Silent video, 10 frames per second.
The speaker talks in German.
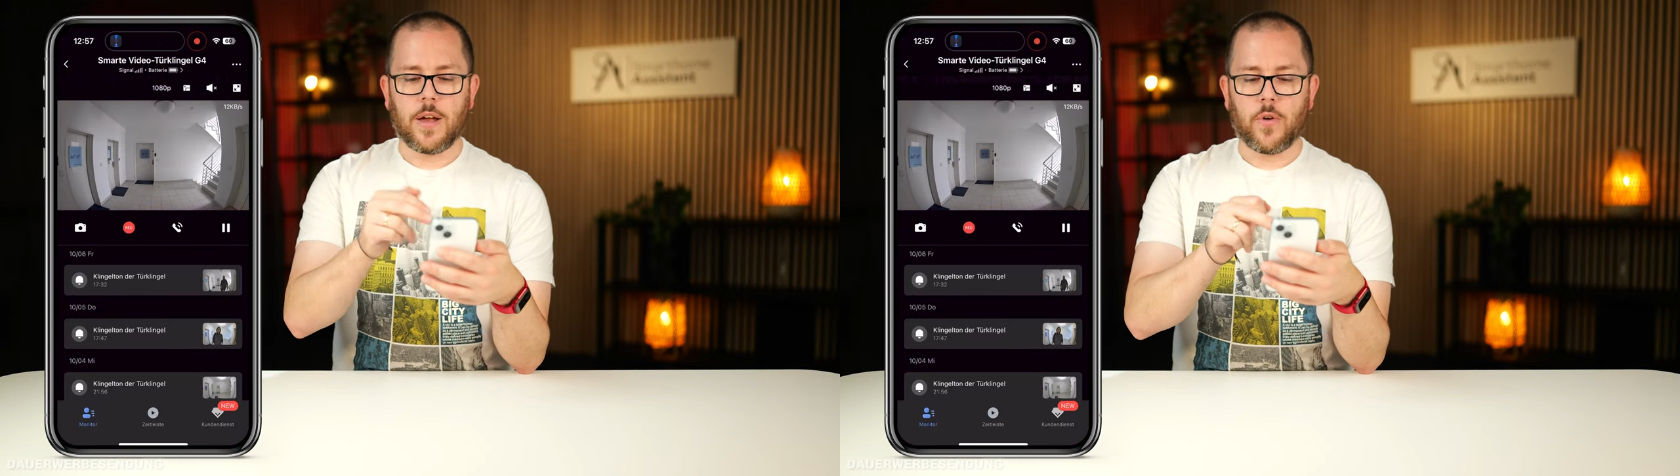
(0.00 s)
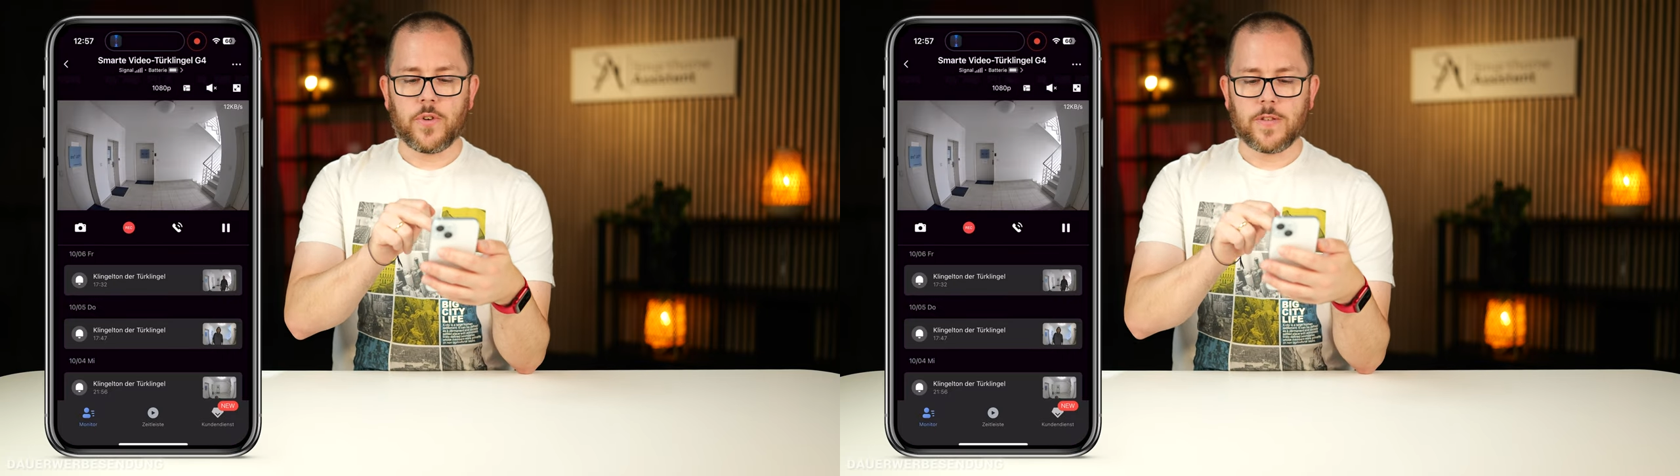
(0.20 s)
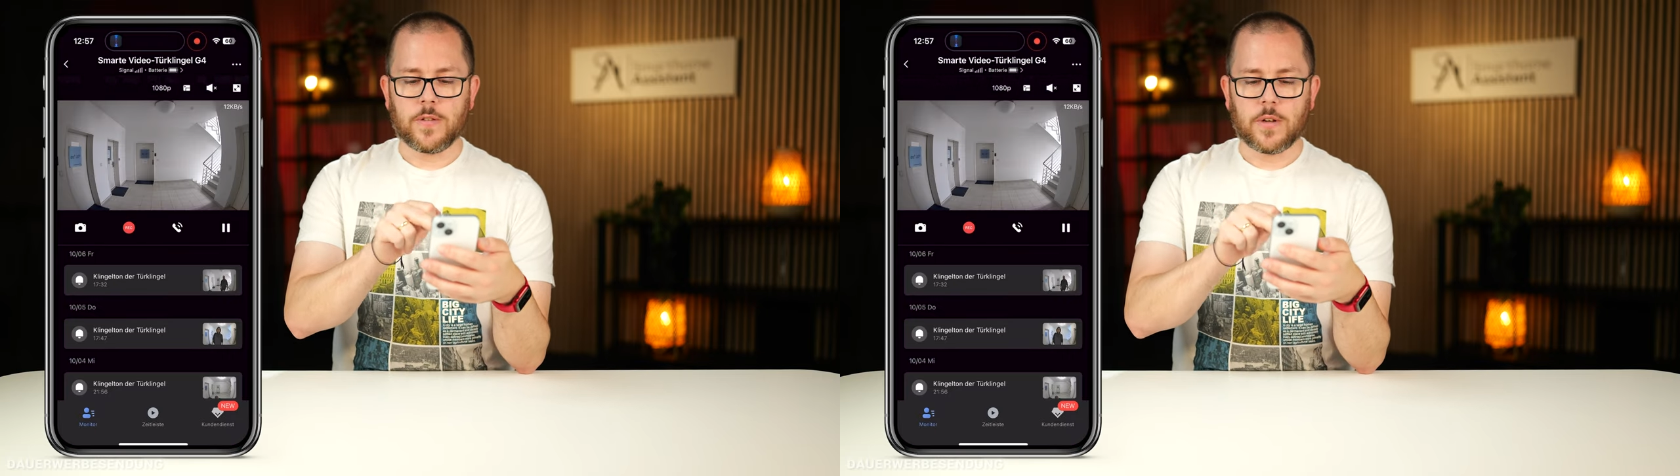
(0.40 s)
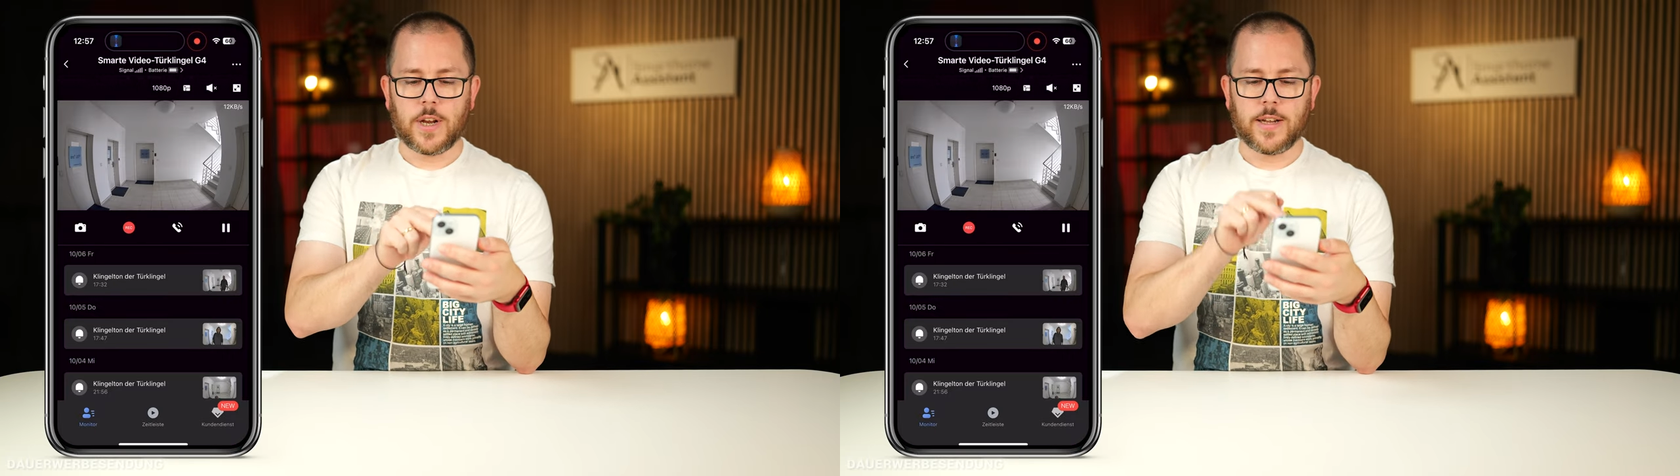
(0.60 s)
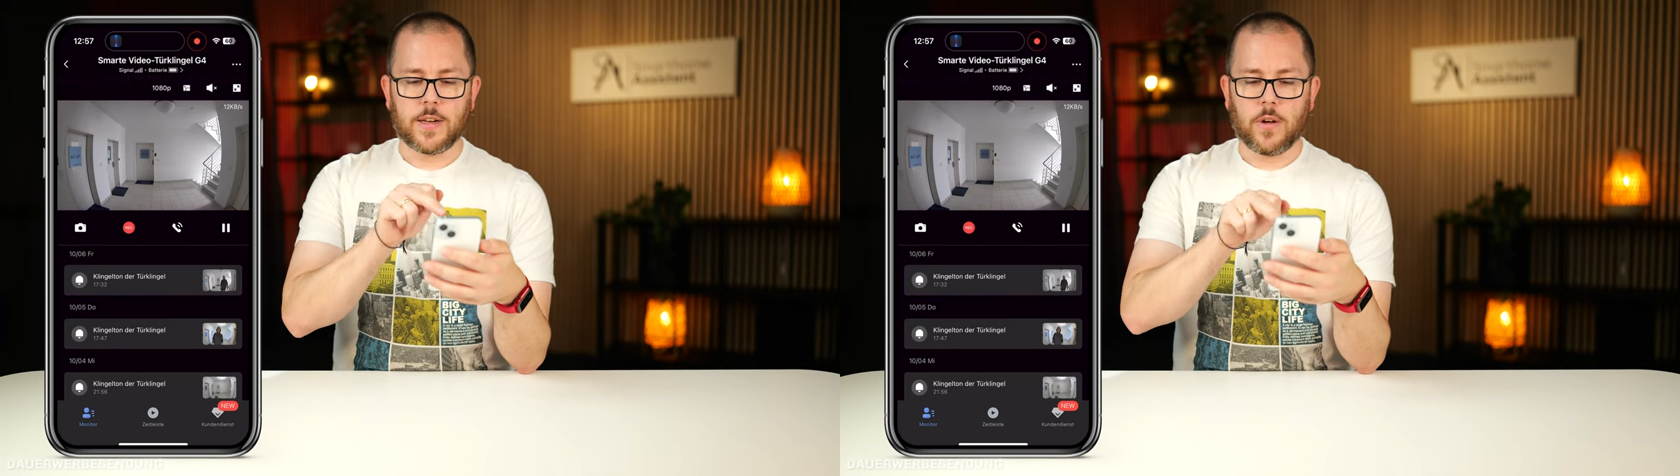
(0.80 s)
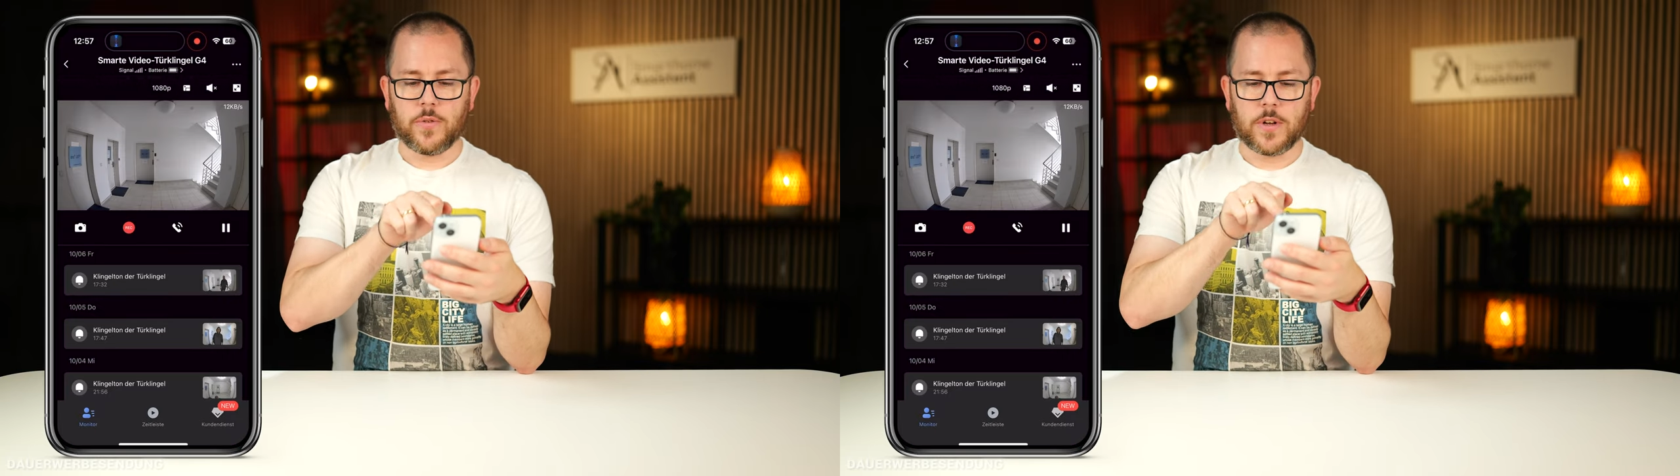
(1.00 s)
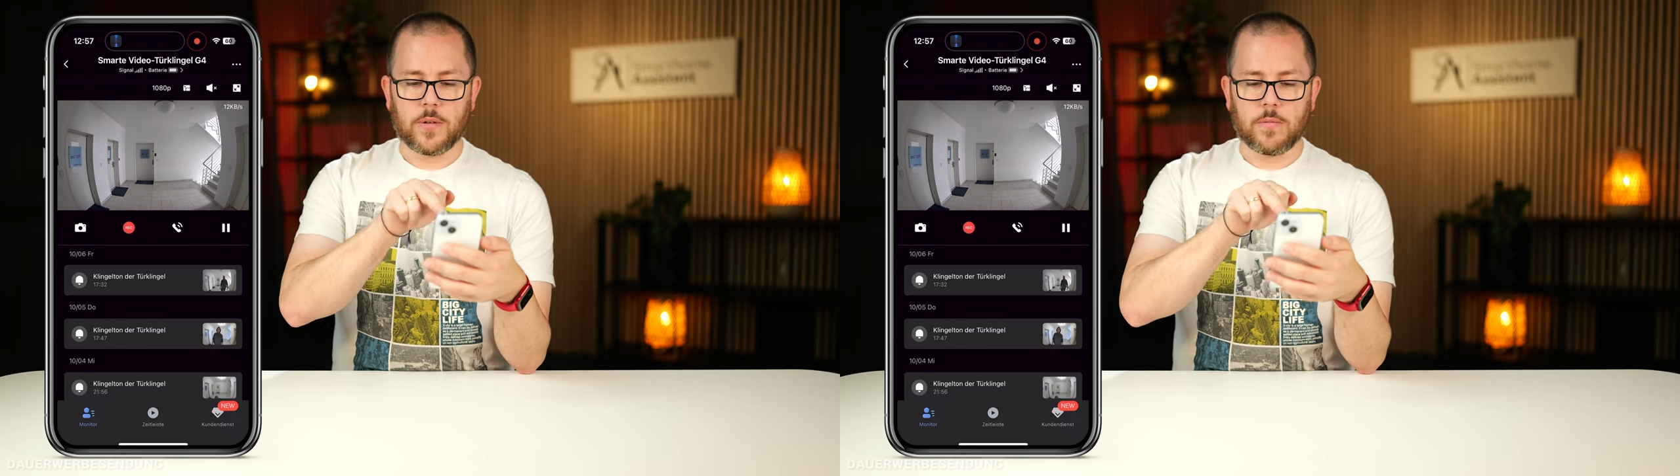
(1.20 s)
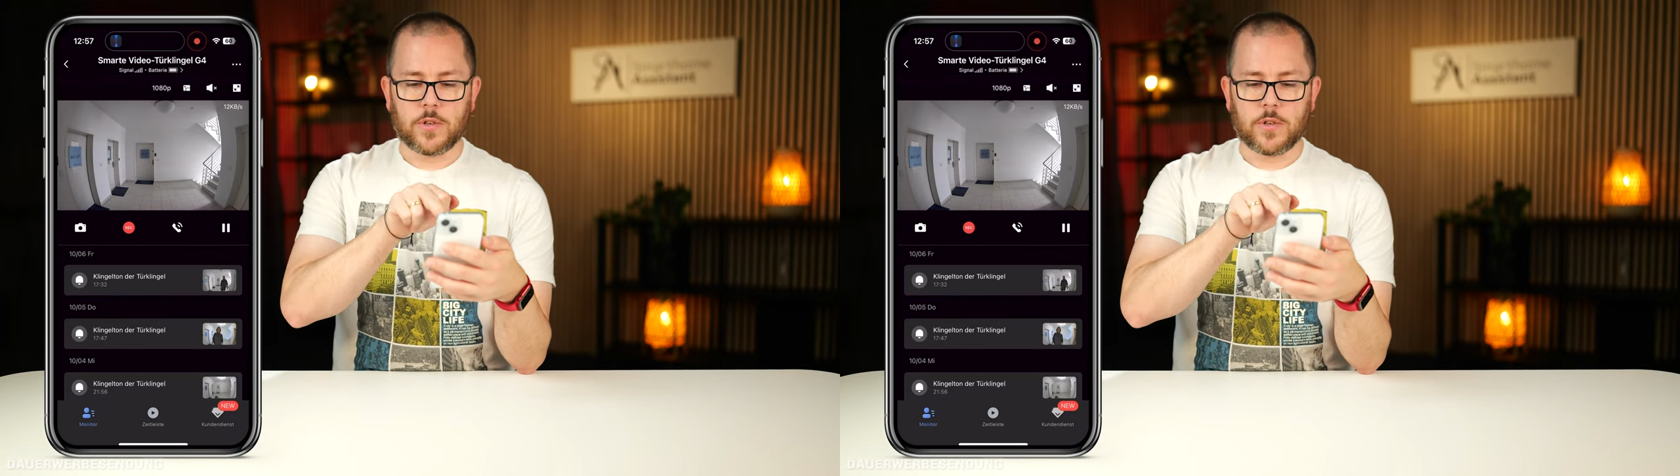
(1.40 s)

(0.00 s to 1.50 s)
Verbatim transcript: auf diesen Klingel, auf den